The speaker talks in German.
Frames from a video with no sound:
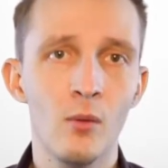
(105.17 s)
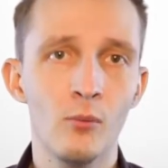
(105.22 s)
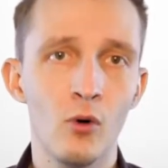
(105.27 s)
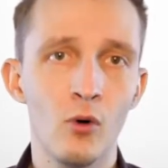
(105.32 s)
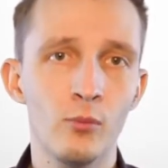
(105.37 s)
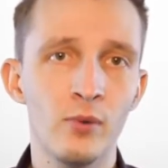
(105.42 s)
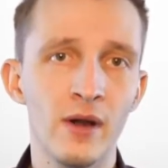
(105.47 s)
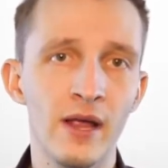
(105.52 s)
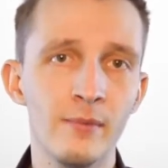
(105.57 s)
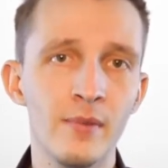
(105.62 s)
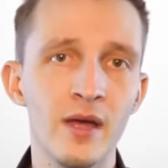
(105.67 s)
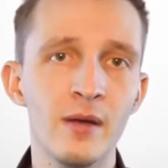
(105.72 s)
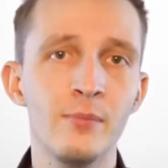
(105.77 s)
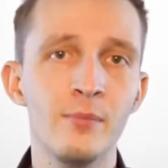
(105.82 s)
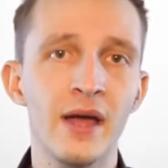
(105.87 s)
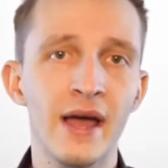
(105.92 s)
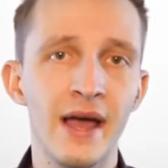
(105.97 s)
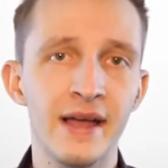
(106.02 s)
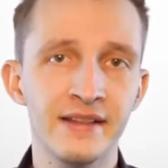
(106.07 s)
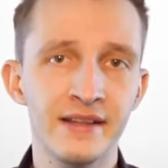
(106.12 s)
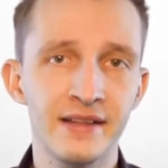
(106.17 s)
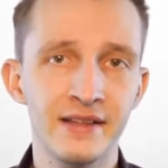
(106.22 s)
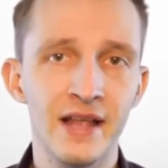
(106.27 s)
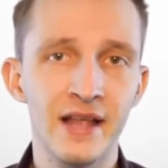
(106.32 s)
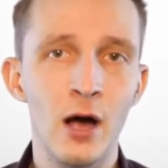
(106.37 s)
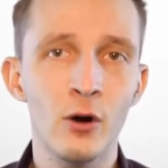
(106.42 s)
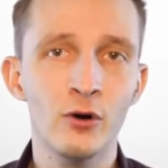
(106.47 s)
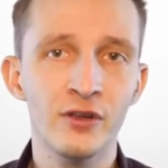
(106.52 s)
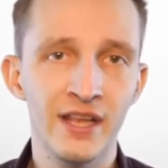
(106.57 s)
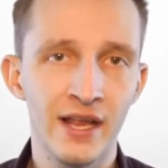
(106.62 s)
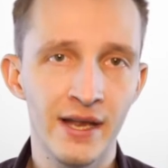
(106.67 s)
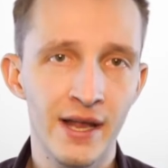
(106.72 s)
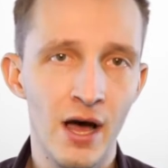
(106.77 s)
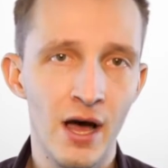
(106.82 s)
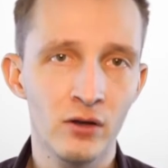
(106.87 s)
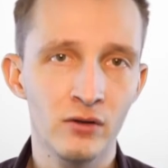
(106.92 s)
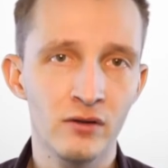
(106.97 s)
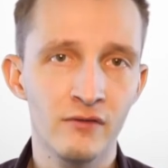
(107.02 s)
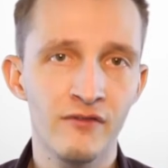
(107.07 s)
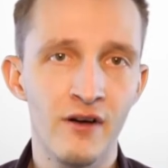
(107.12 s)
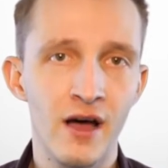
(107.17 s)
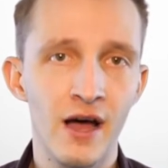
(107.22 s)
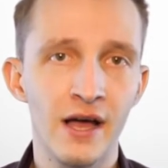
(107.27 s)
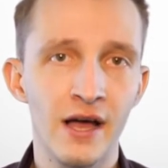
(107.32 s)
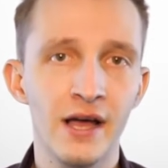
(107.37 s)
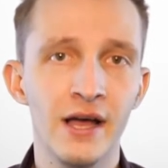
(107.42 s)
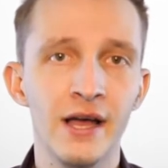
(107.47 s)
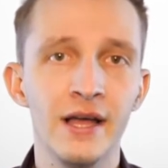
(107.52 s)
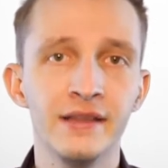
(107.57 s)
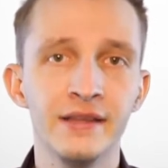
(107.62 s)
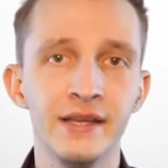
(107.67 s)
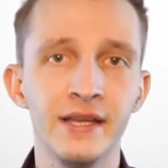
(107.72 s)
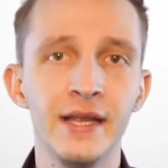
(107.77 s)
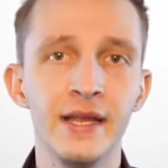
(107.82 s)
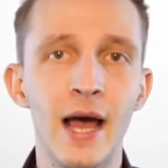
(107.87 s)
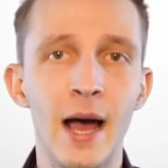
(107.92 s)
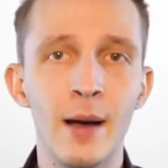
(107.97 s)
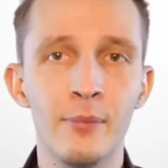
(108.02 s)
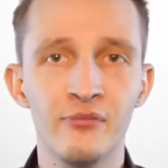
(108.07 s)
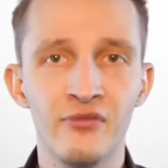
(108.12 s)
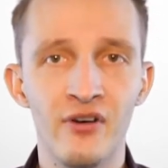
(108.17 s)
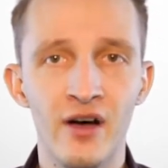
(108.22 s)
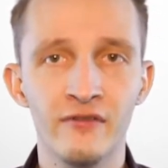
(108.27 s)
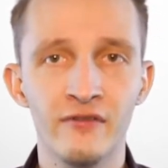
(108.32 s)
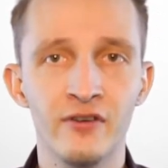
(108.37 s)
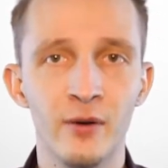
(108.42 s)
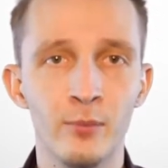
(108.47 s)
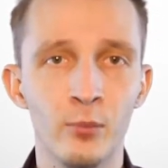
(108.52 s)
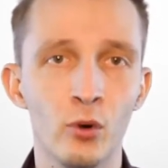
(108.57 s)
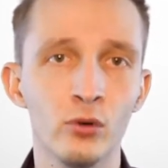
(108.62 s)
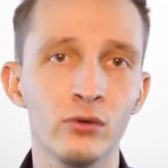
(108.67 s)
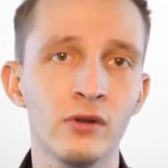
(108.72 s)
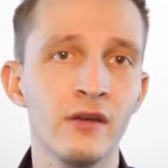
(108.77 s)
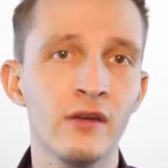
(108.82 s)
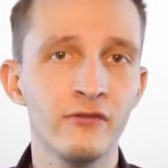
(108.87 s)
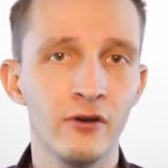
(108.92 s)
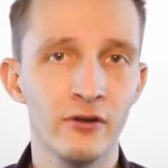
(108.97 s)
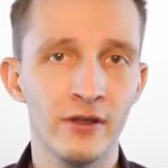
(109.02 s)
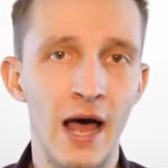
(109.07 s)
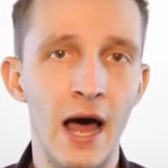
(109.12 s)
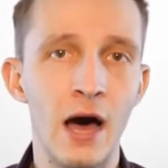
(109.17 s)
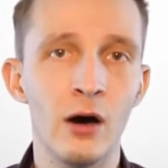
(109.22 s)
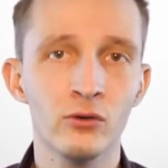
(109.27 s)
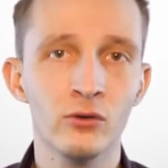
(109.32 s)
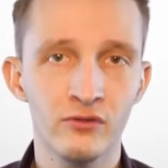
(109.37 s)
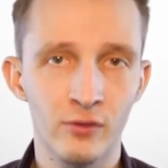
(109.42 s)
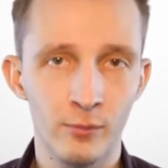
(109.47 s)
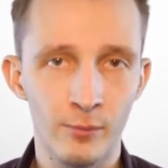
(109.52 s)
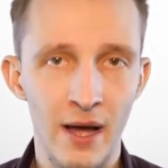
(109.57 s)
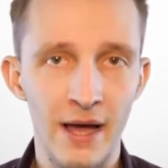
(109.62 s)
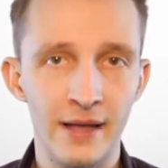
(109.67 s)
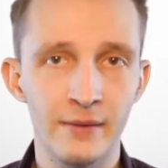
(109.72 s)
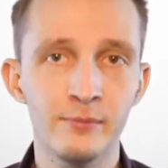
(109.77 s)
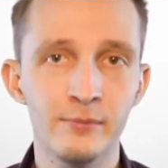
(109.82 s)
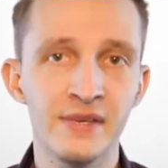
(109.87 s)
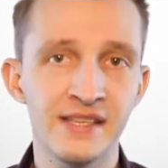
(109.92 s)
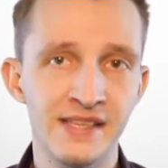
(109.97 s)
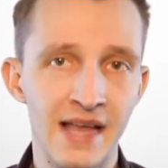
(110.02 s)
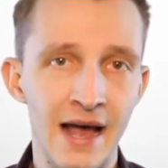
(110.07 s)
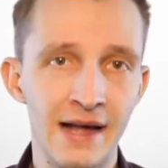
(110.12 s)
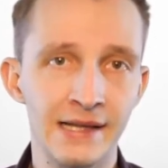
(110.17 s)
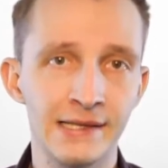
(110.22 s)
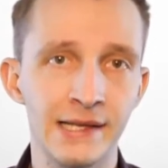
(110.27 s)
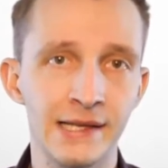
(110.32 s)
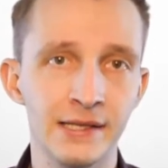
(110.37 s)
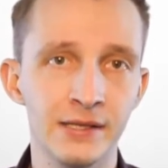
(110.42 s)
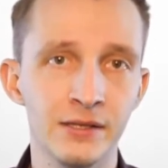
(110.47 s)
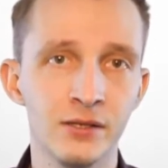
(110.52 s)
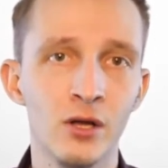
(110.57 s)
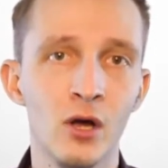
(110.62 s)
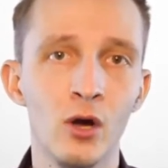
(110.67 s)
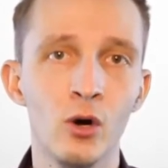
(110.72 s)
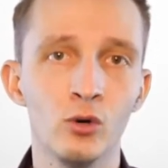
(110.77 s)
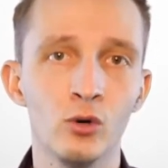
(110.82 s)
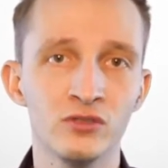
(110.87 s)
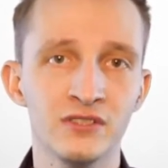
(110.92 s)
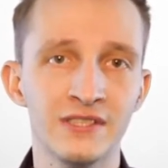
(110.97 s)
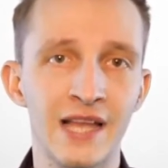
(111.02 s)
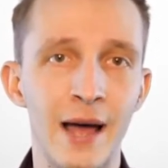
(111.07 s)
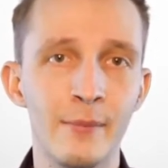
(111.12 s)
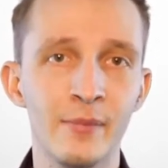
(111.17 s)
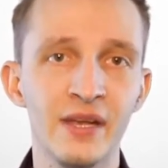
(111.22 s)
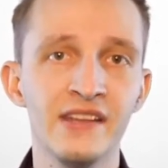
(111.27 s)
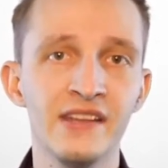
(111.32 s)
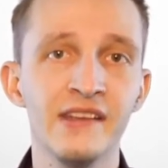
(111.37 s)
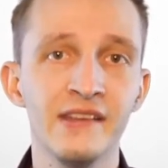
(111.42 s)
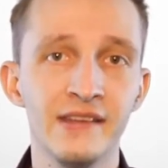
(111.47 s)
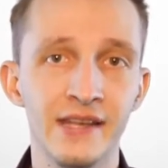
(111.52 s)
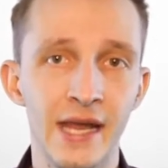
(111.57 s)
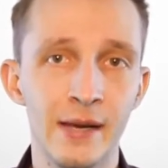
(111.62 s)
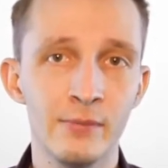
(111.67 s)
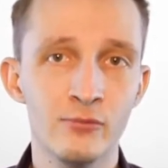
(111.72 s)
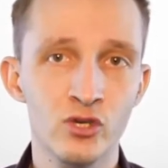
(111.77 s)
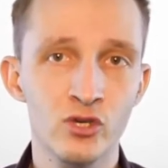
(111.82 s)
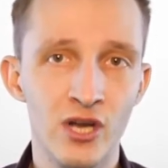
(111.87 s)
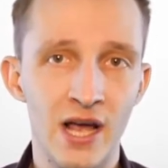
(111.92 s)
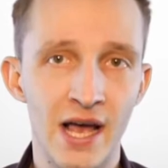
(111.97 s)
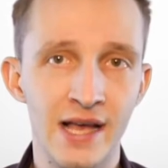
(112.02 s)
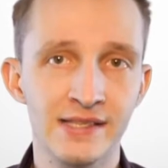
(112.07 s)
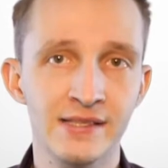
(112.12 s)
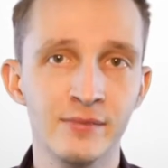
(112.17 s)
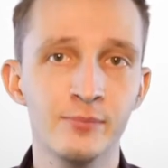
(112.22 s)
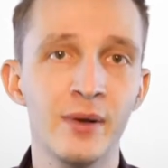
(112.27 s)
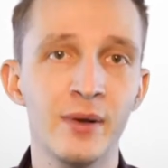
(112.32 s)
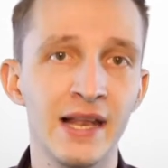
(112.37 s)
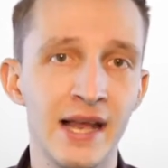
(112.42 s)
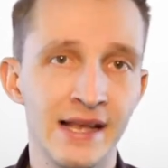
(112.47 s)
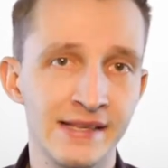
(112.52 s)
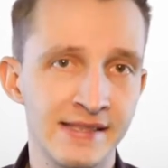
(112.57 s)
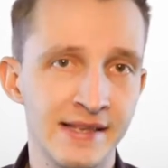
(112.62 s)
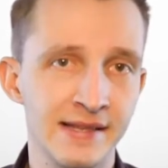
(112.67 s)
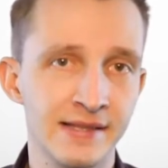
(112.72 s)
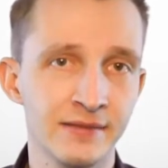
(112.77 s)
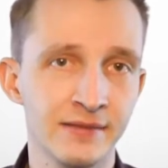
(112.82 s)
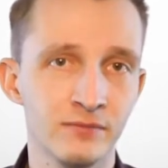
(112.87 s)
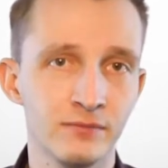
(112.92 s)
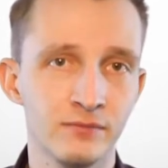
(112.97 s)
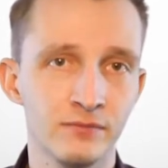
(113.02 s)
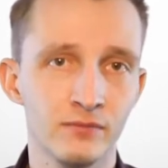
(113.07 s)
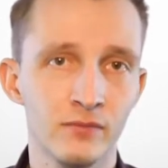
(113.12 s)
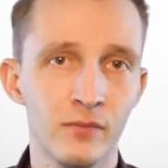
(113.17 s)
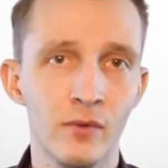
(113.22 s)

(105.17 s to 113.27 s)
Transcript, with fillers: Probleme bereiteten auch jene Autofahrer, die die Abfahrverbote von der Autobahn missachteten und damit Nebenstraßen belasteten.